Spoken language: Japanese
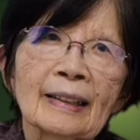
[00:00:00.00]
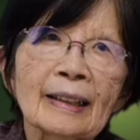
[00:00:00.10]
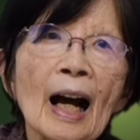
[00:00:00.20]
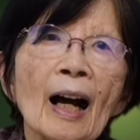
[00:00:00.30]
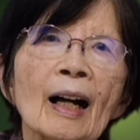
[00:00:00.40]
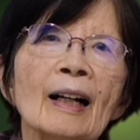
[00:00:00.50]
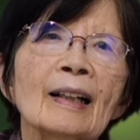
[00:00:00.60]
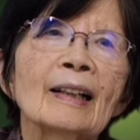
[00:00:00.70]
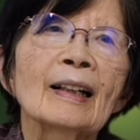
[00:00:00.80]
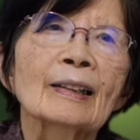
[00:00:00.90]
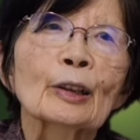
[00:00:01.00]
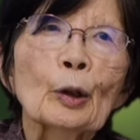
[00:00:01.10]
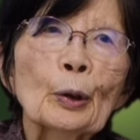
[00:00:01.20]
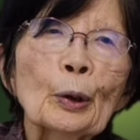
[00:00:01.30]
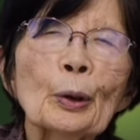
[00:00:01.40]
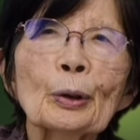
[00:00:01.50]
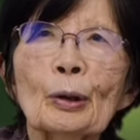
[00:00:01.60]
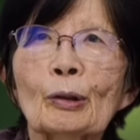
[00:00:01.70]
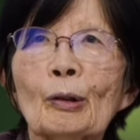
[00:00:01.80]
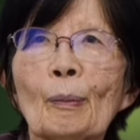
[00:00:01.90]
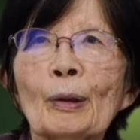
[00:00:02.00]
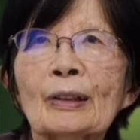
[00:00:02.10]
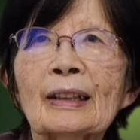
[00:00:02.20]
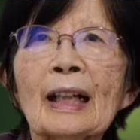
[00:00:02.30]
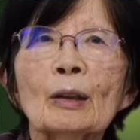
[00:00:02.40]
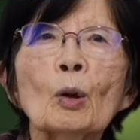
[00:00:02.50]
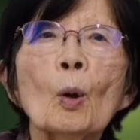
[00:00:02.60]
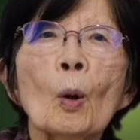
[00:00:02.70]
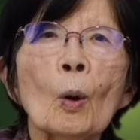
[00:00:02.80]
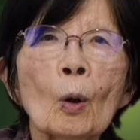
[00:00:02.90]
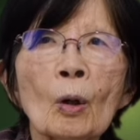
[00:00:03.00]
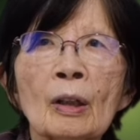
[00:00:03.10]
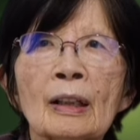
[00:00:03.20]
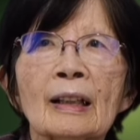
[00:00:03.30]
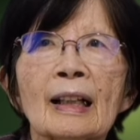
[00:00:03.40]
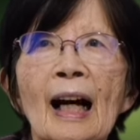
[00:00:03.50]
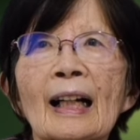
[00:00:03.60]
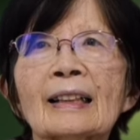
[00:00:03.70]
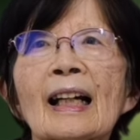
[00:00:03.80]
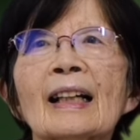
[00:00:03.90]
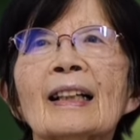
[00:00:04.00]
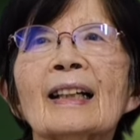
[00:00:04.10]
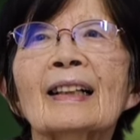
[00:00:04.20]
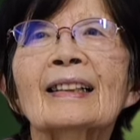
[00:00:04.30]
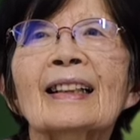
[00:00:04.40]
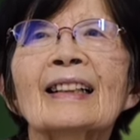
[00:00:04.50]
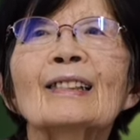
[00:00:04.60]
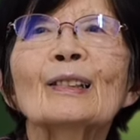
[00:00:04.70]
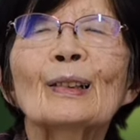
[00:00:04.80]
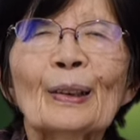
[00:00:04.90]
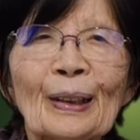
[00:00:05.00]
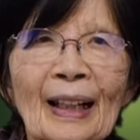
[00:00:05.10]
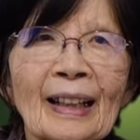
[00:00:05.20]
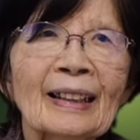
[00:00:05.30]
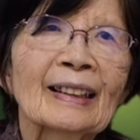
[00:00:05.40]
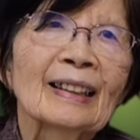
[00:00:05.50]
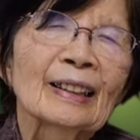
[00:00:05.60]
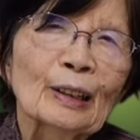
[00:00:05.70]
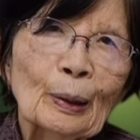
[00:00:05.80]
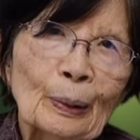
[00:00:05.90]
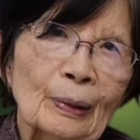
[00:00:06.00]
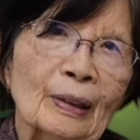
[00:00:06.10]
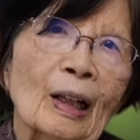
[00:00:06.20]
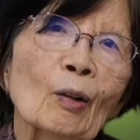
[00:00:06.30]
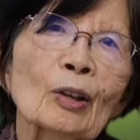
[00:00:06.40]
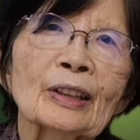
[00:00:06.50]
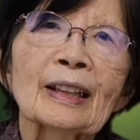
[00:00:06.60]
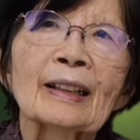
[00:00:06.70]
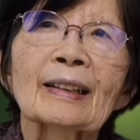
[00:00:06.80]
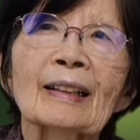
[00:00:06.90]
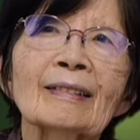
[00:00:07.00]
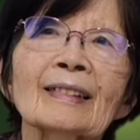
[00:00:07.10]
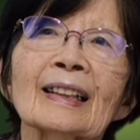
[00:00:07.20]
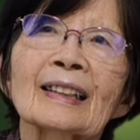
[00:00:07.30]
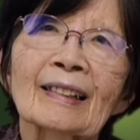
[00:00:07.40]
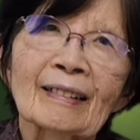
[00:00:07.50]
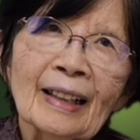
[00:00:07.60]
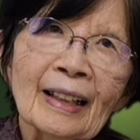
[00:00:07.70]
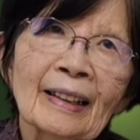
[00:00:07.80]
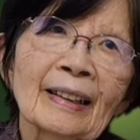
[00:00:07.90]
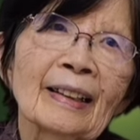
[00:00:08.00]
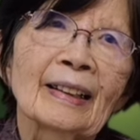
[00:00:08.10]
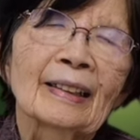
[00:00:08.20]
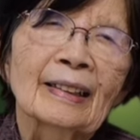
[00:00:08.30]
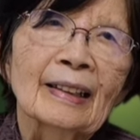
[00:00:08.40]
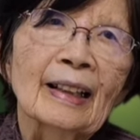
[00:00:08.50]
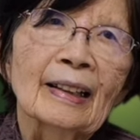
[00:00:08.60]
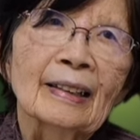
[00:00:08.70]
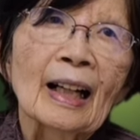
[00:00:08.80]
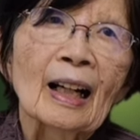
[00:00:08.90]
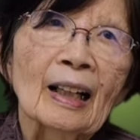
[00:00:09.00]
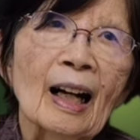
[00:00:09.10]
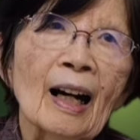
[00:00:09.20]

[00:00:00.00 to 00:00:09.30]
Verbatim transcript: な許容力を持った脳を与えられているのでそういうことが起こっちゃってるんですよね。でだか